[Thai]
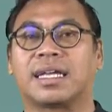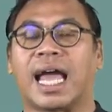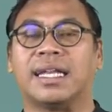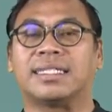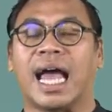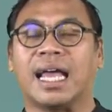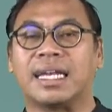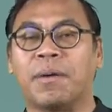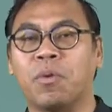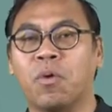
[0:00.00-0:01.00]
การชัก
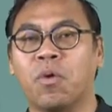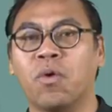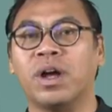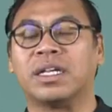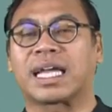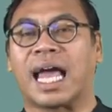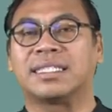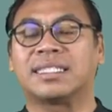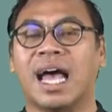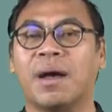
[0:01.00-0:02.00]
น้ำพุ กา
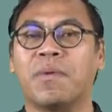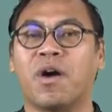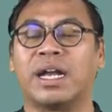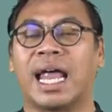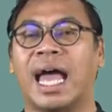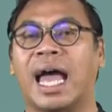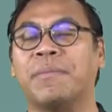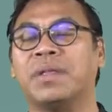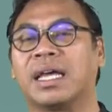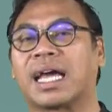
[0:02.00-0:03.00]
รสร้างบ่อ
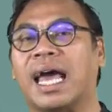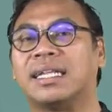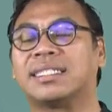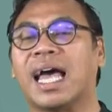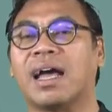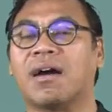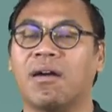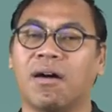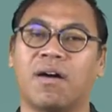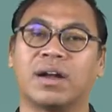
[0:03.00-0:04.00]
น้ำ การสร้าง
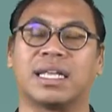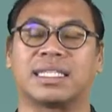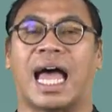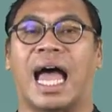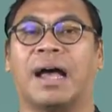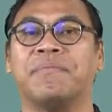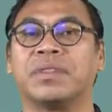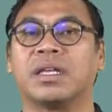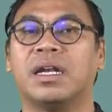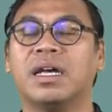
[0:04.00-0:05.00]
คลองต่างๆ
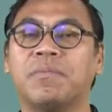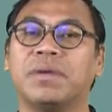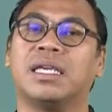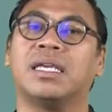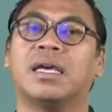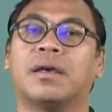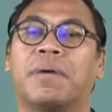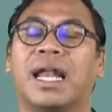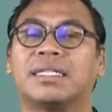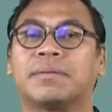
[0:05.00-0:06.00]
เริ่มมี
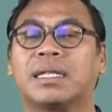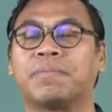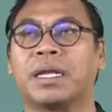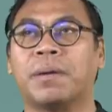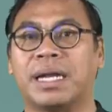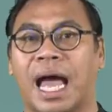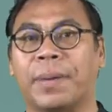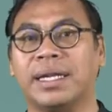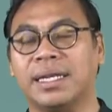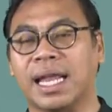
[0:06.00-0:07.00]
พระราชตำหนัก
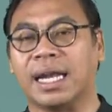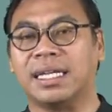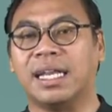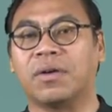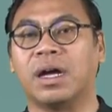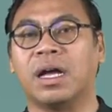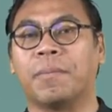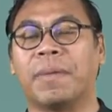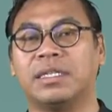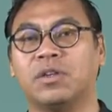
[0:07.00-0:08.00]
พระที่นั่งที่เรียกว่า
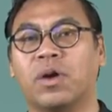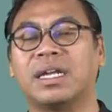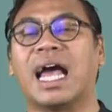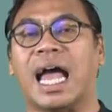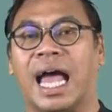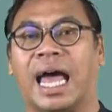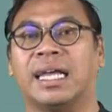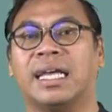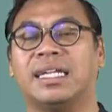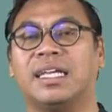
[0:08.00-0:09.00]
บรรยงวัฒนอาด
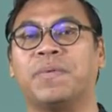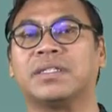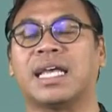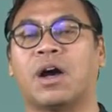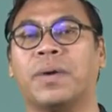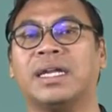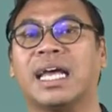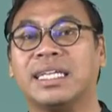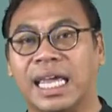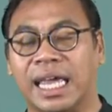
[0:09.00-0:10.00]
ที่ประลักษณะของพระที่
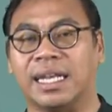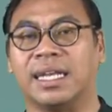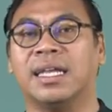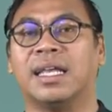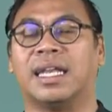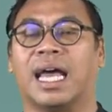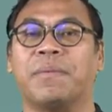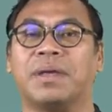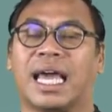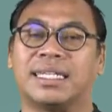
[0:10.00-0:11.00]
นั่งเย็นนะค
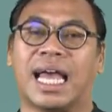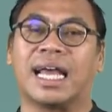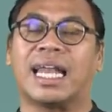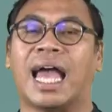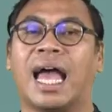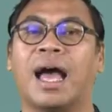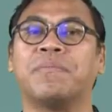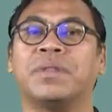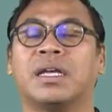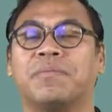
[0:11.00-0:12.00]
รับ มีการชัก
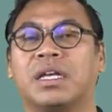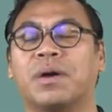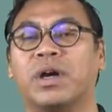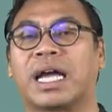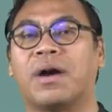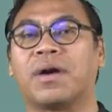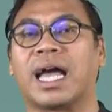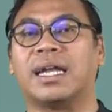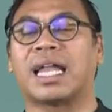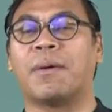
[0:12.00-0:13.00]
น้ำมีกระบวนการของ
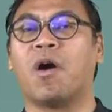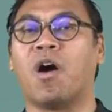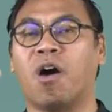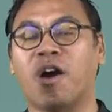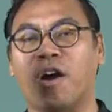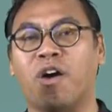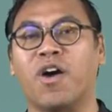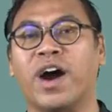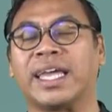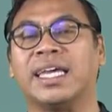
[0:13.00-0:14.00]
การทำหอค
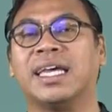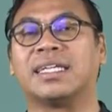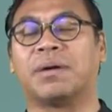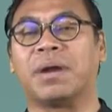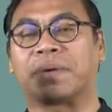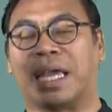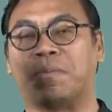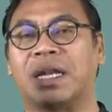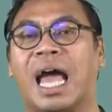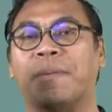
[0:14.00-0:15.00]
อย สำหรับเก็
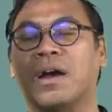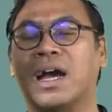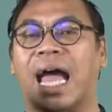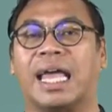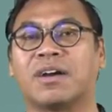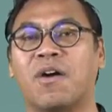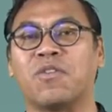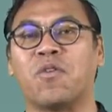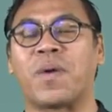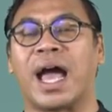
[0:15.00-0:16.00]
บน้ำแล้วก็ไขก๊อก
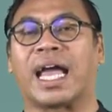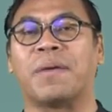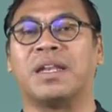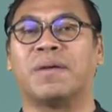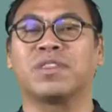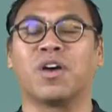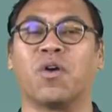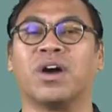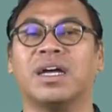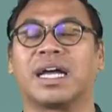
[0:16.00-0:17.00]
ลงมา กลายเป็นน้ำต
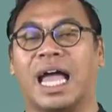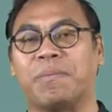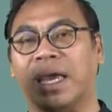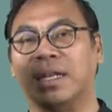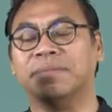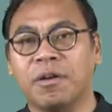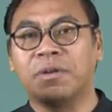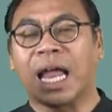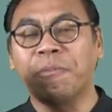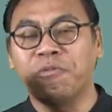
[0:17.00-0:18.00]
ก กลายเป็น
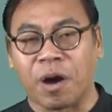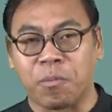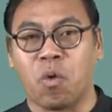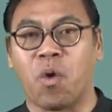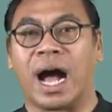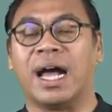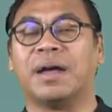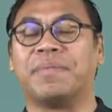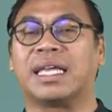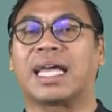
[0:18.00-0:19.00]
น้ำฝักบัว
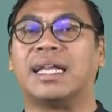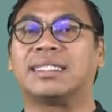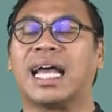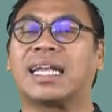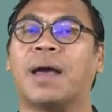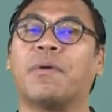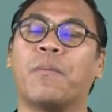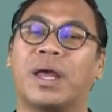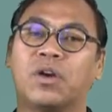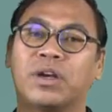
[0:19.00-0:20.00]
มีการชักน้ำ
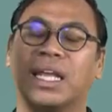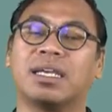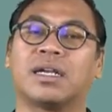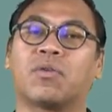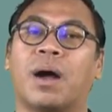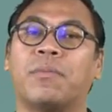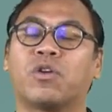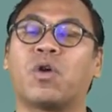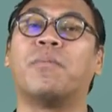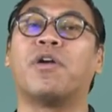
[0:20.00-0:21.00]
เข้าไปลดให้เกิดความล
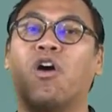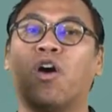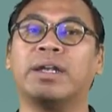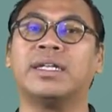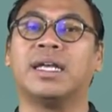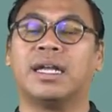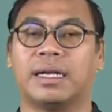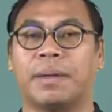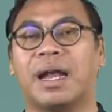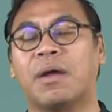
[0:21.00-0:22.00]
ดความร้อน
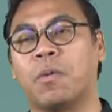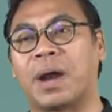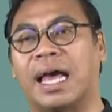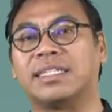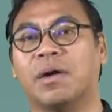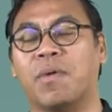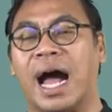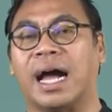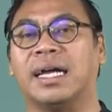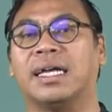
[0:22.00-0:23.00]
ในพระราชมหาช
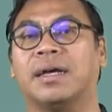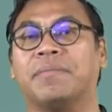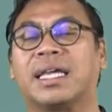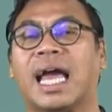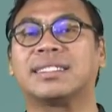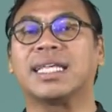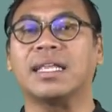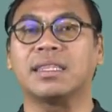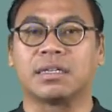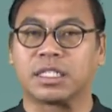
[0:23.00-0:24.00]
วัง มีการสร้า
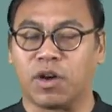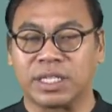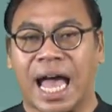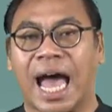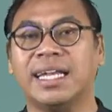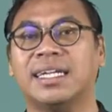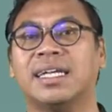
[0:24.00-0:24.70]
งตึกสองชั้น